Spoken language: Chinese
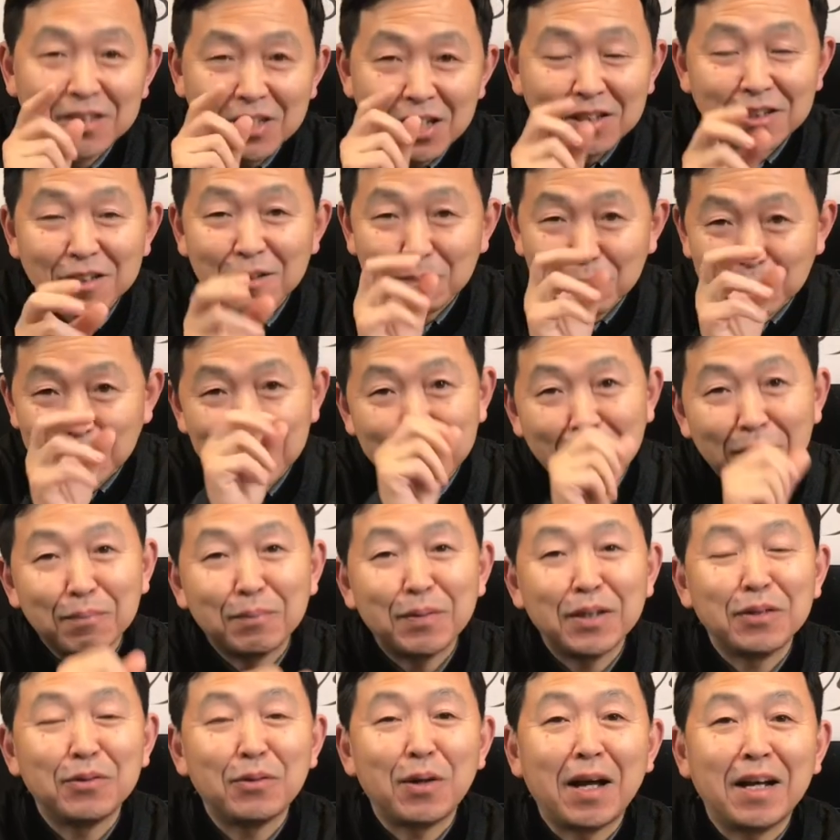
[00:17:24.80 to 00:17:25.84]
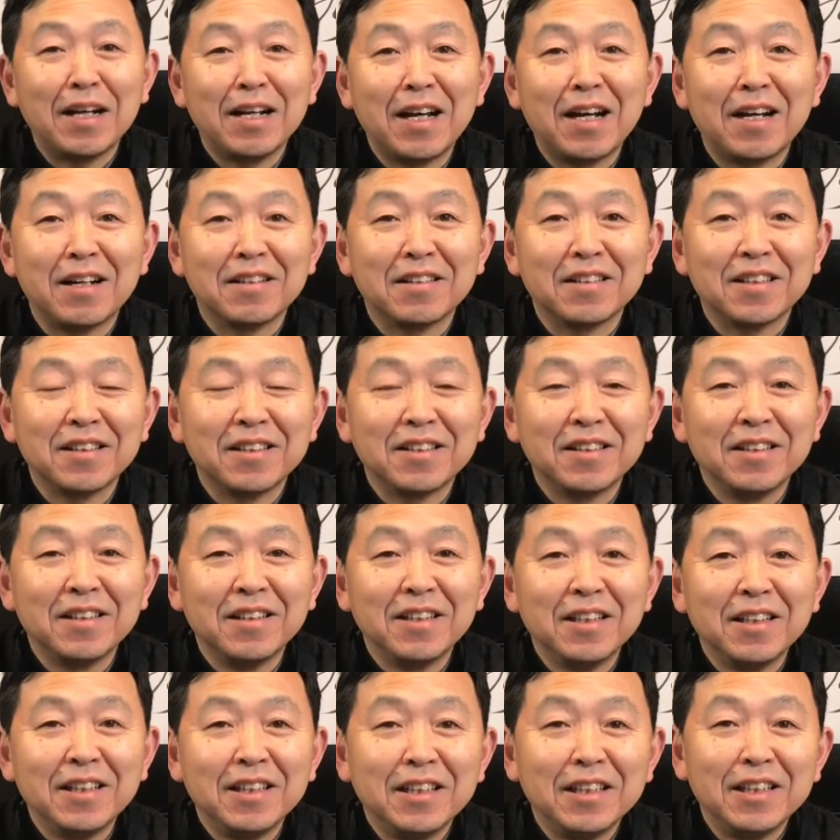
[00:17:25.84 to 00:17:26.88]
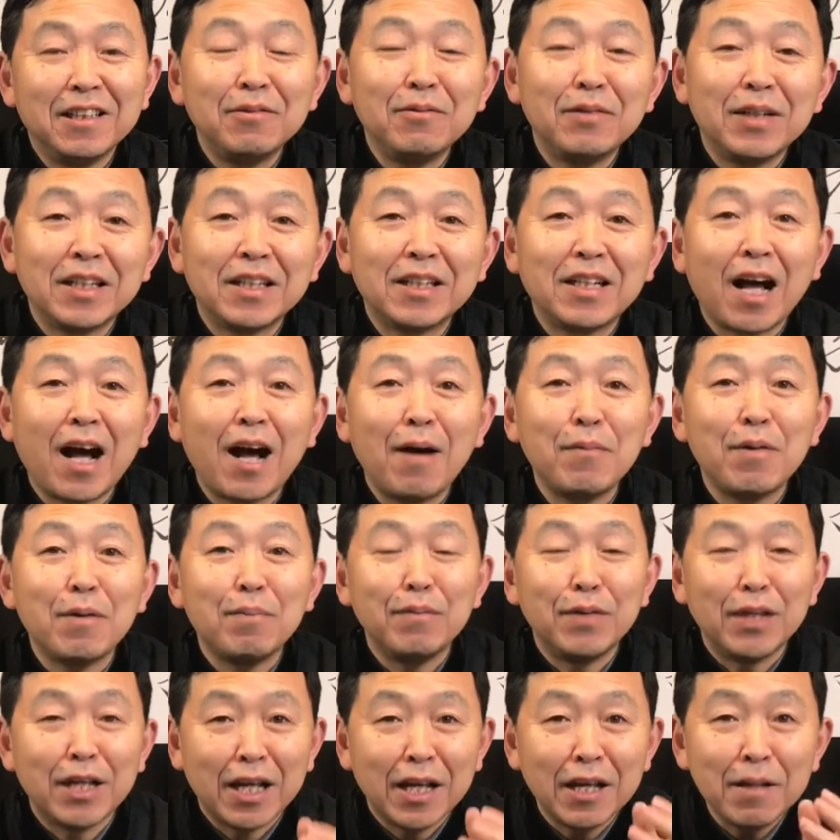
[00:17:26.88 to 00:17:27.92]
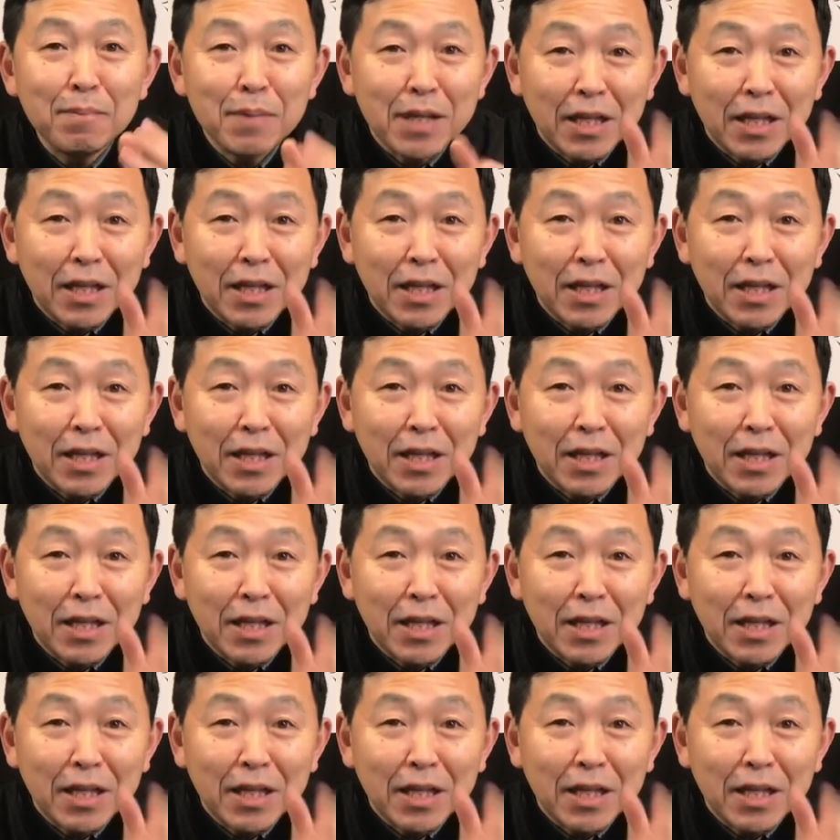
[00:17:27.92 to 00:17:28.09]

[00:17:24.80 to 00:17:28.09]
这是不能被原谅的，因为他们明